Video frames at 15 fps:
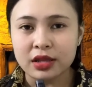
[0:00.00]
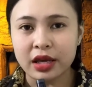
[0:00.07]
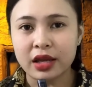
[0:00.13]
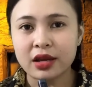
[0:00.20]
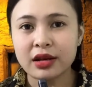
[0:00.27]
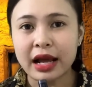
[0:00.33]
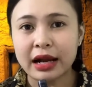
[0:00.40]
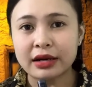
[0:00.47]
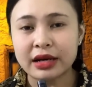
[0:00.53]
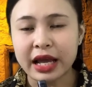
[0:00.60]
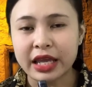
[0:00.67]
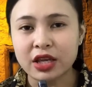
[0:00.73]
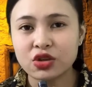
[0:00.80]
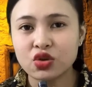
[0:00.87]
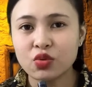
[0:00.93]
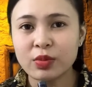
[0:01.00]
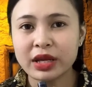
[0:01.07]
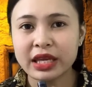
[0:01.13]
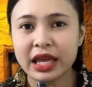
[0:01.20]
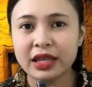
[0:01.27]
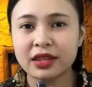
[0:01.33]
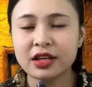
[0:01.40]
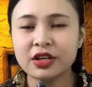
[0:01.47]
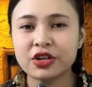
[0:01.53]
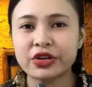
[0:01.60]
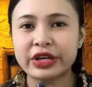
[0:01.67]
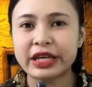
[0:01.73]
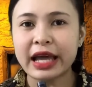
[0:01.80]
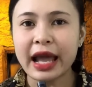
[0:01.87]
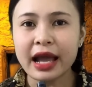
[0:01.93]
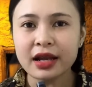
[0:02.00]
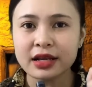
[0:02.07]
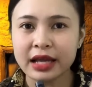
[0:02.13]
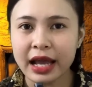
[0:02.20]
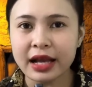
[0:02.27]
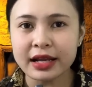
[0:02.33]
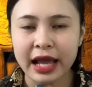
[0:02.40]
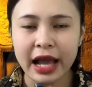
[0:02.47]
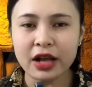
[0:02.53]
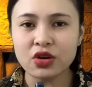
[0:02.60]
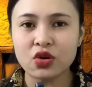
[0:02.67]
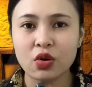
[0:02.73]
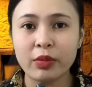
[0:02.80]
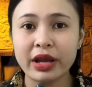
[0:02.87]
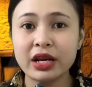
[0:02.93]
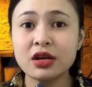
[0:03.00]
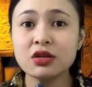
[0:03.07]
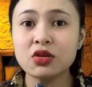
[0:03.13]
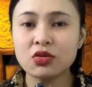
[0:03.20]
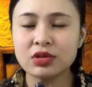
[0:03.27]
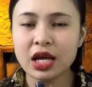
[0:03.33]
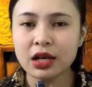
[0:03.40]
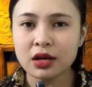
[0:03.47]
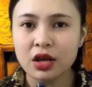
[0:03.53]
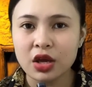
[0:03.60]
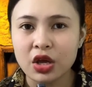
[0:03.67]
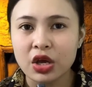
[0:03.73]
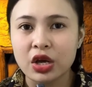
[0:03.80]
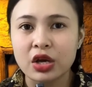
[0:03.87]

Thì ở đằng này chú mới nghe tiếng cười khát khát khát của mấy đứa con nít.